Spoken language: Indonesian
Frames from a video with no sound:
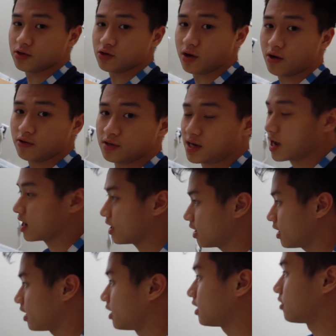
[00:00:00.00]
juga udah
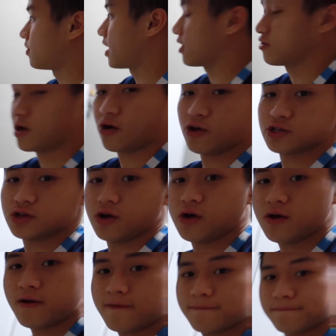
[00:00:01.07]
Ini lemari udah
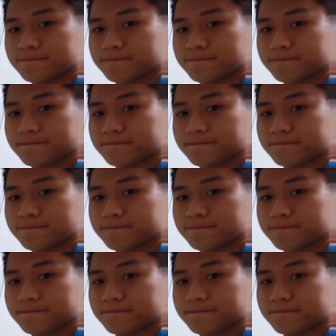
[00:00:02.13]
kosong